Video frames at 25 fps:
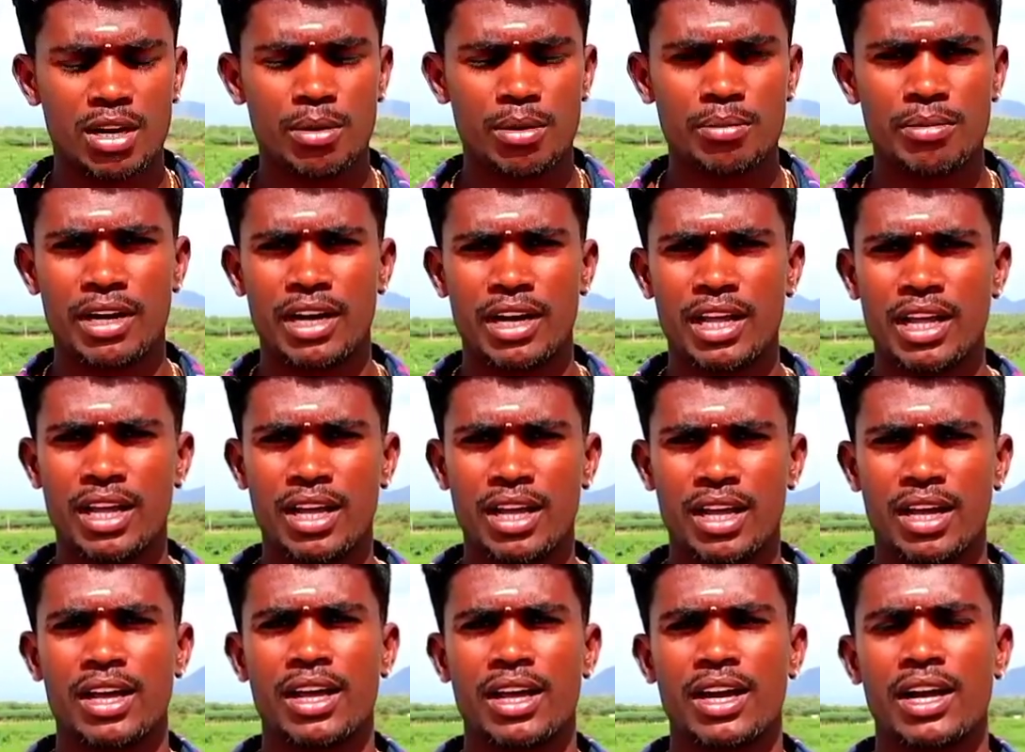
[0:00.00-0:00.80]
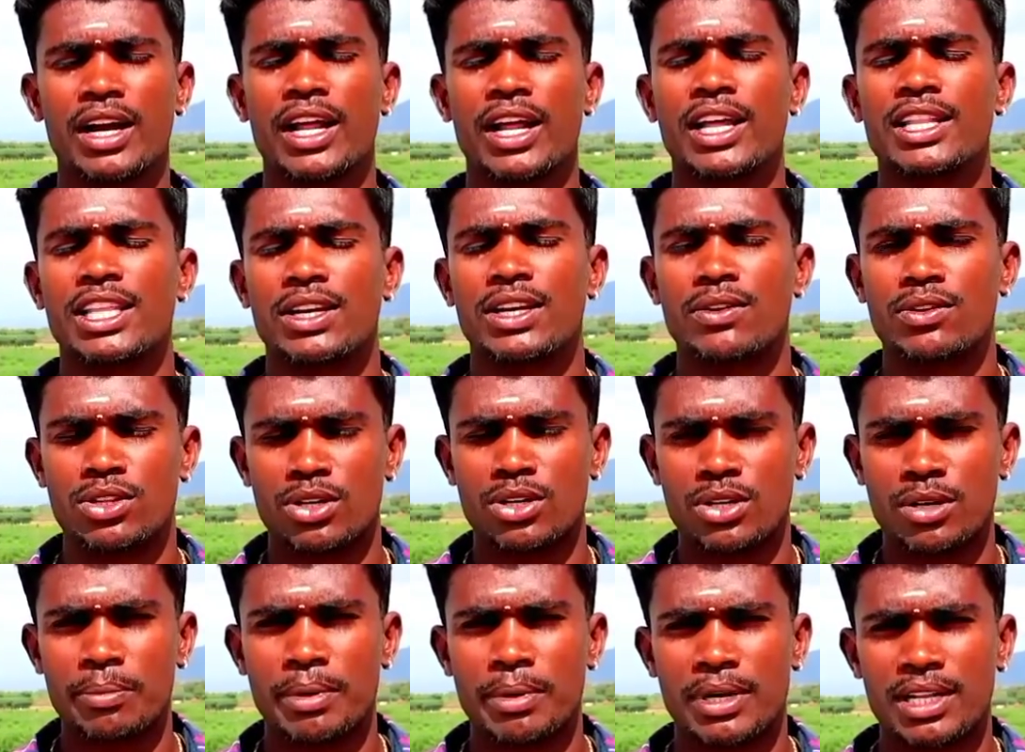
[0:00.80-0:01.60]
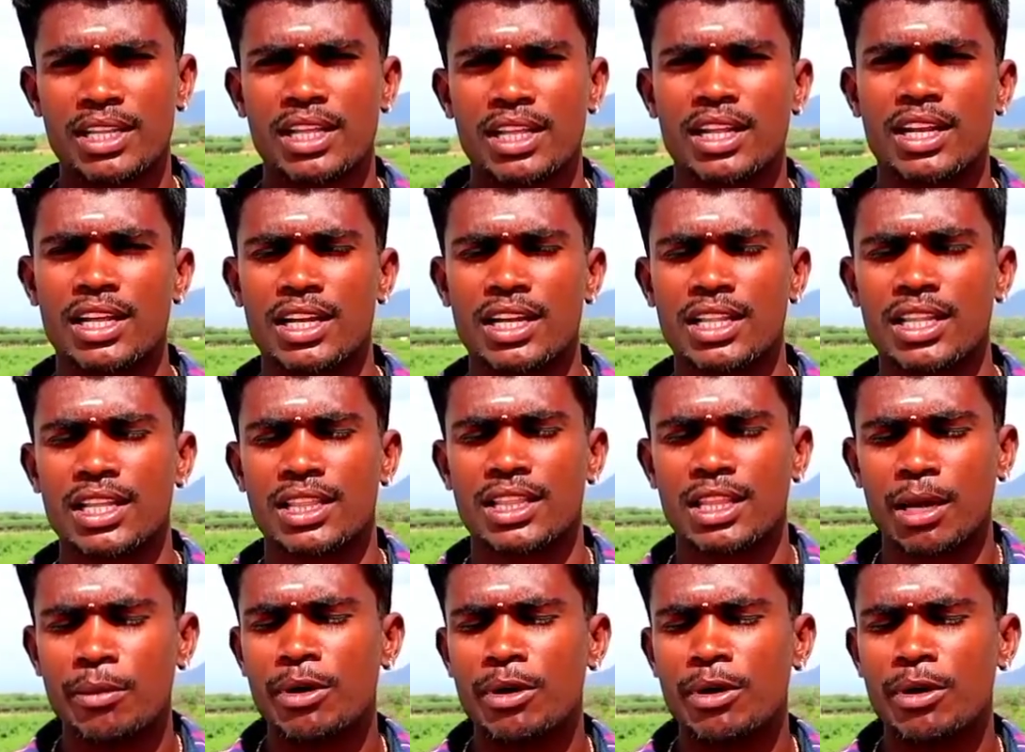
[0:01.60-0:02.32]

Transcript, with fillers: தருணம் ஏன்னா ரெண்டாயிரத்தி இருபத்தொன்று பிறந்ததுலேருந்தே